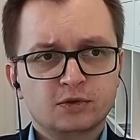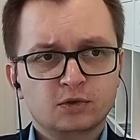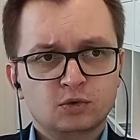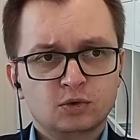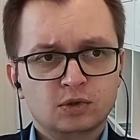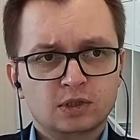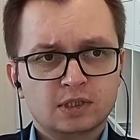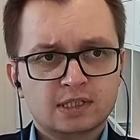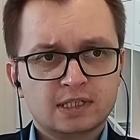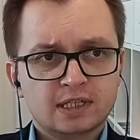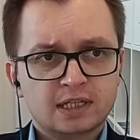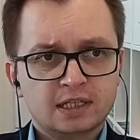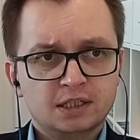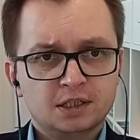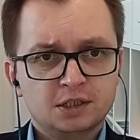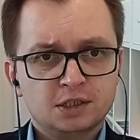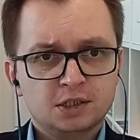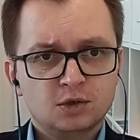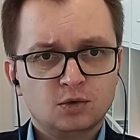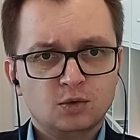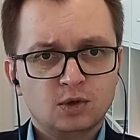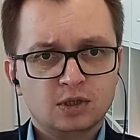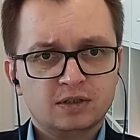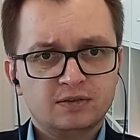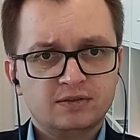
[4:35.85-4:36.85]
które staje się
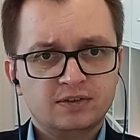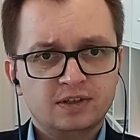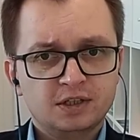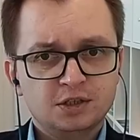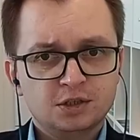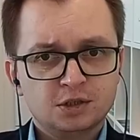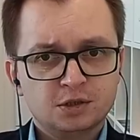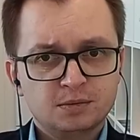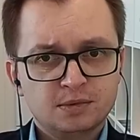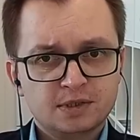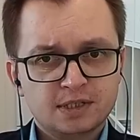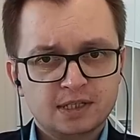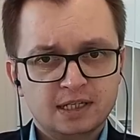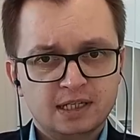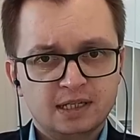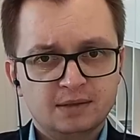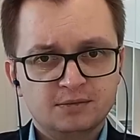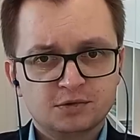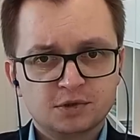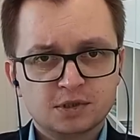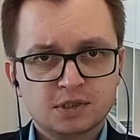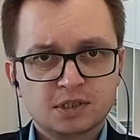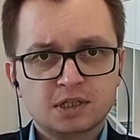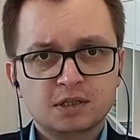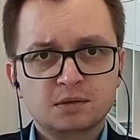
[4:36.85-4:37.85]
łatwiejszym celem
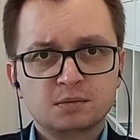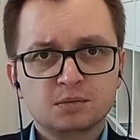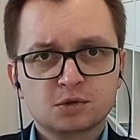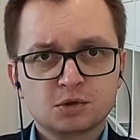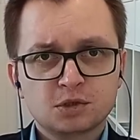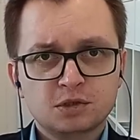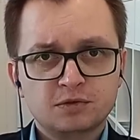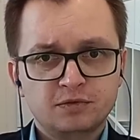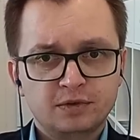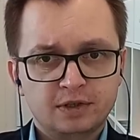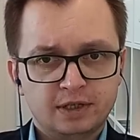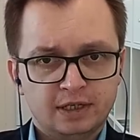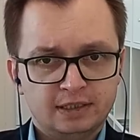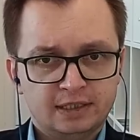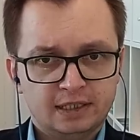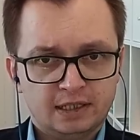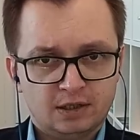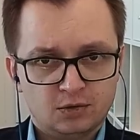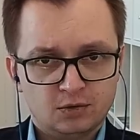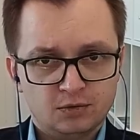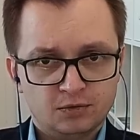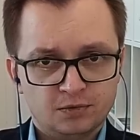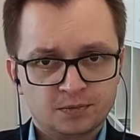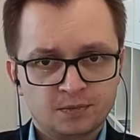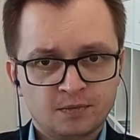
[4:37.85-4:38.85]
wszystkich możliwych
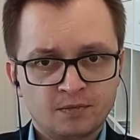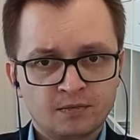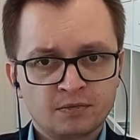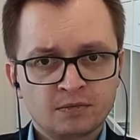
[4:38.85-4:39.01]
ataków.